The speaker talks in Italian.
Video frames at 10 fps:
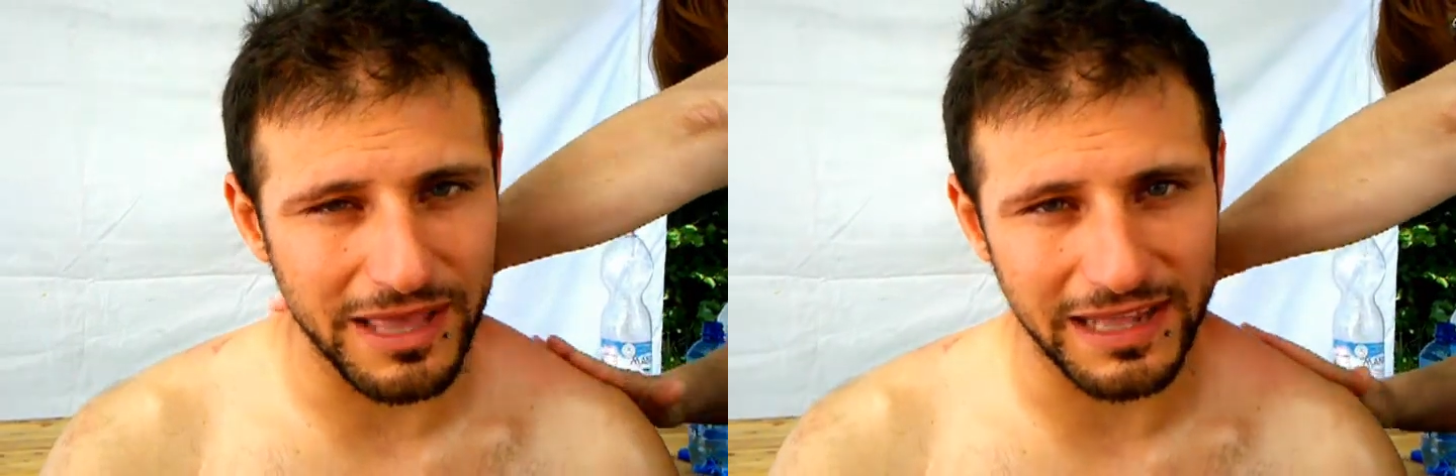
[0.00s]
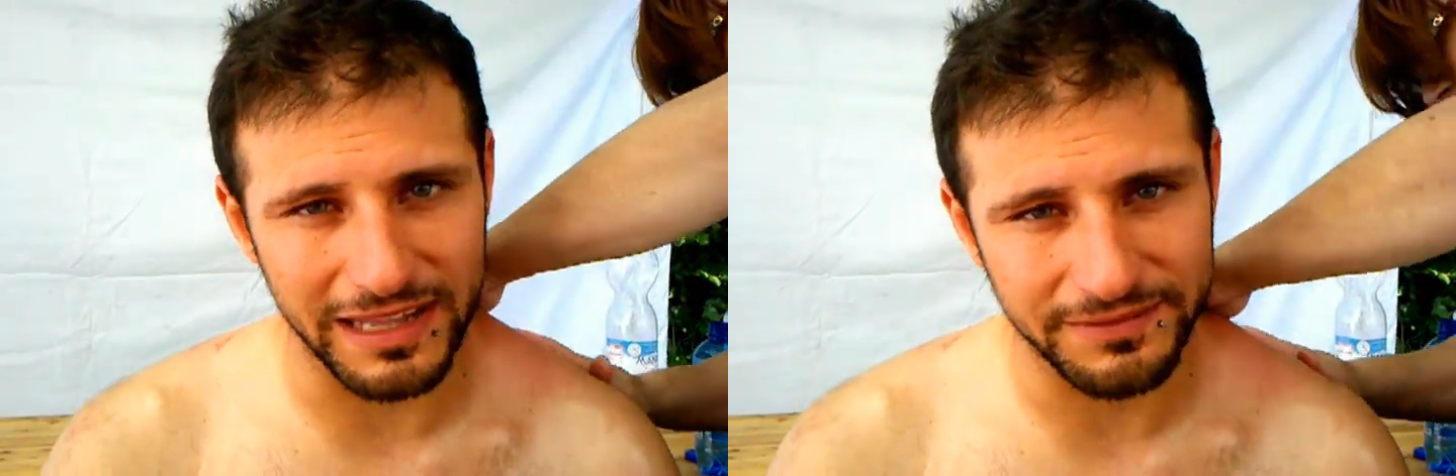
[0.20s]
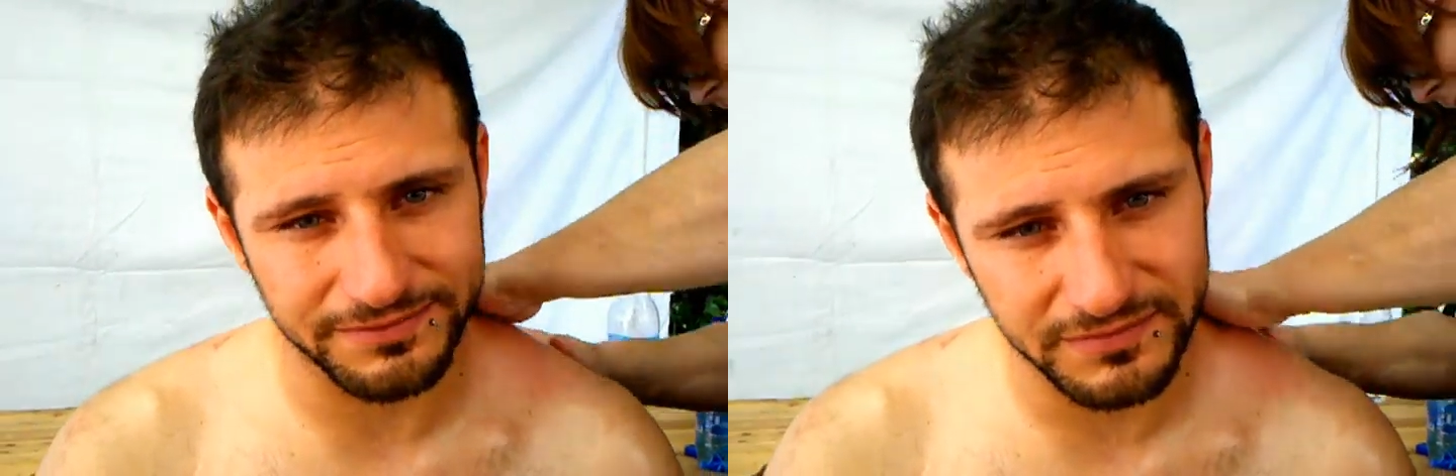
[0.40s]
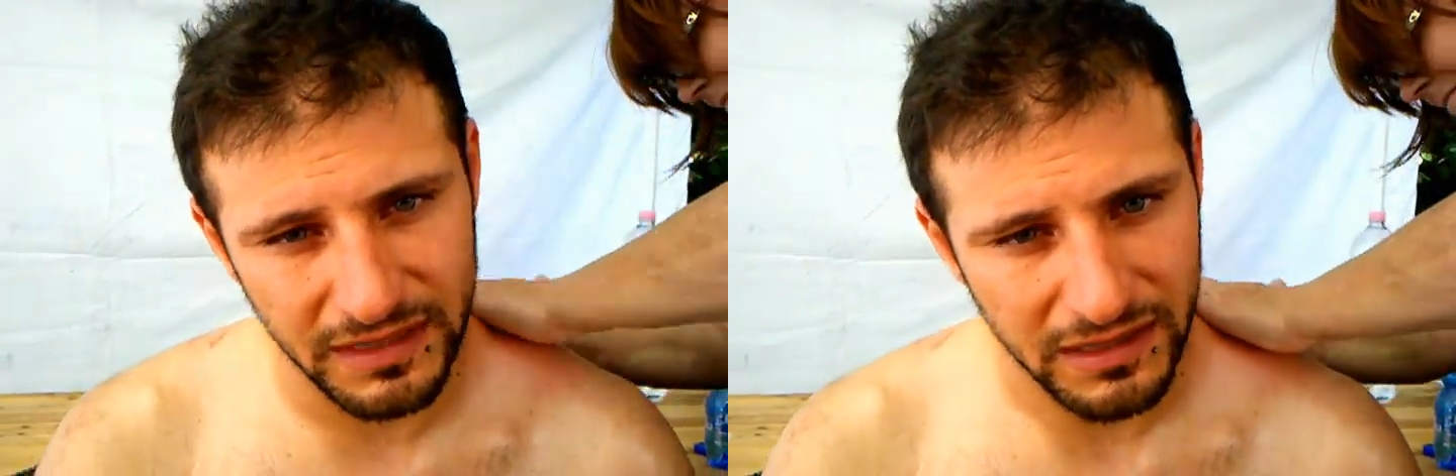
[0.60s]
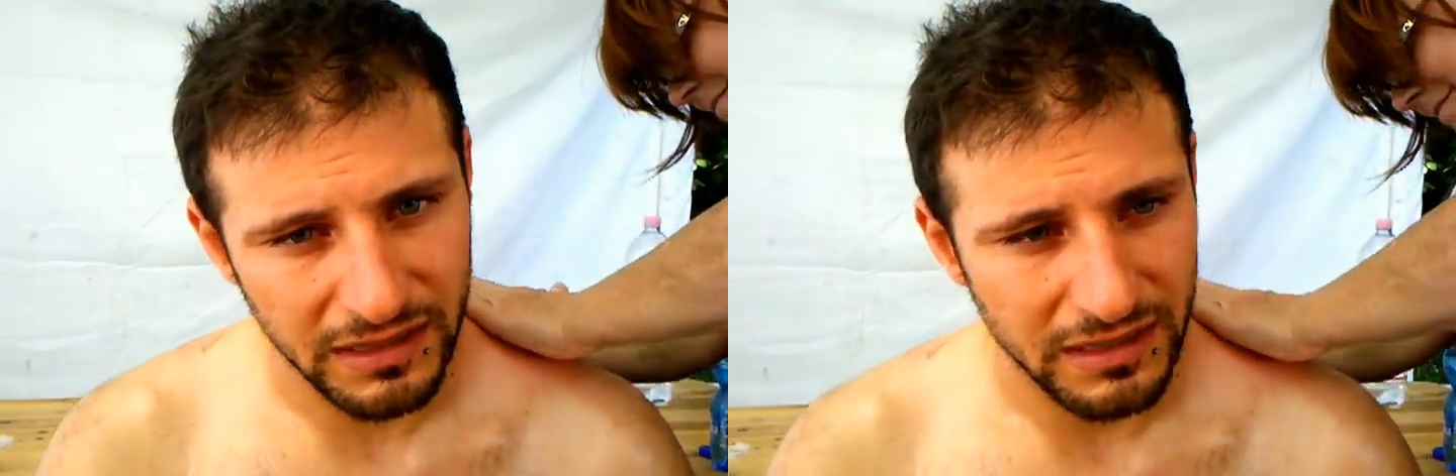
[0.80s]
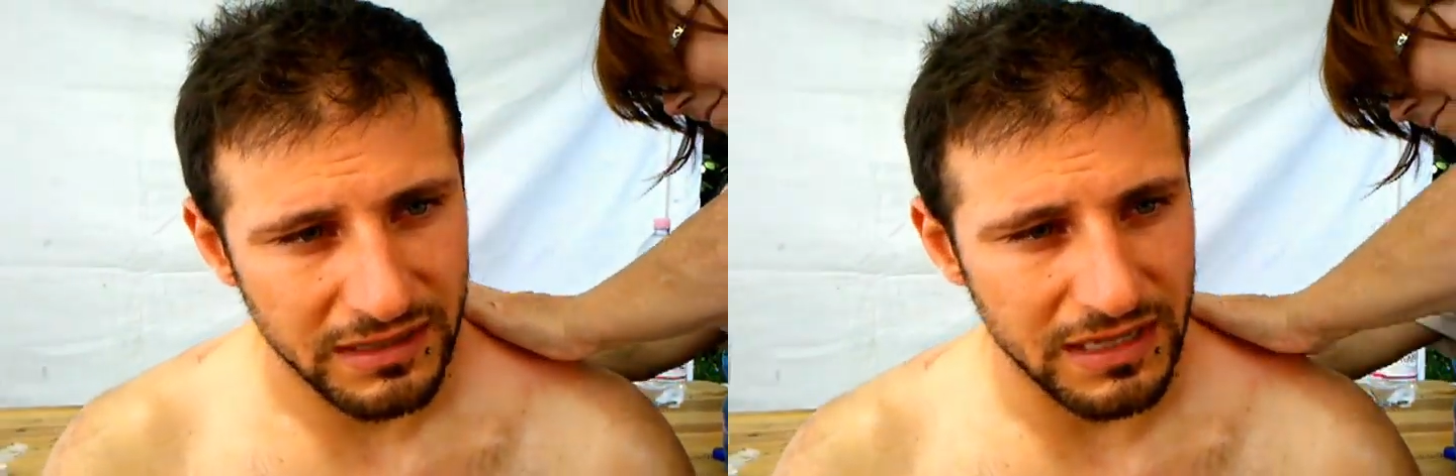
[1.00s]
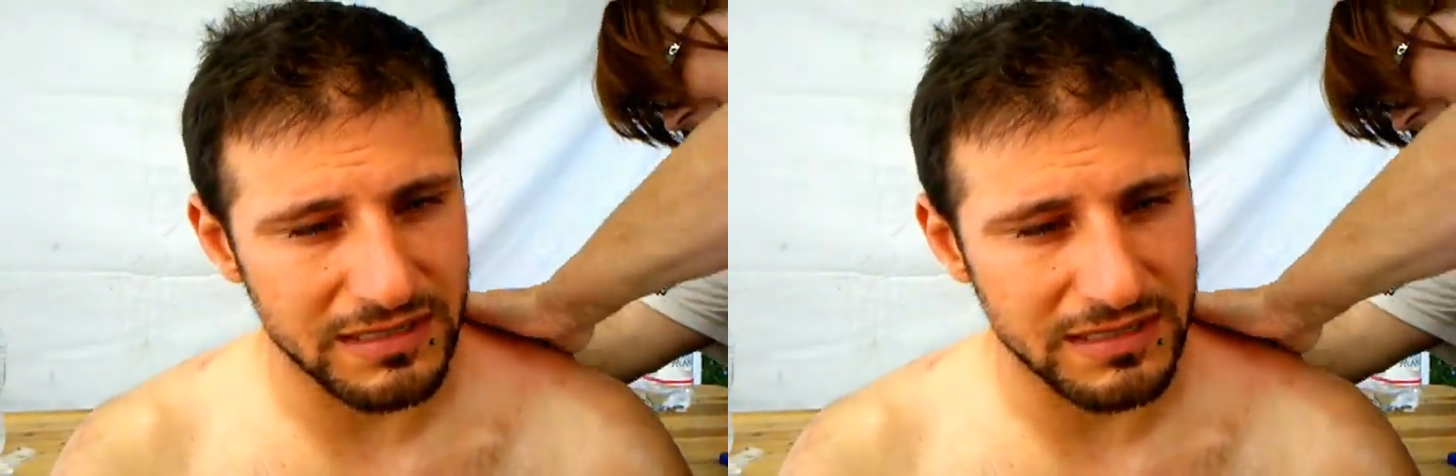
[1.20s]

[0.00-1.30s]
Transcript: bene, come sempre.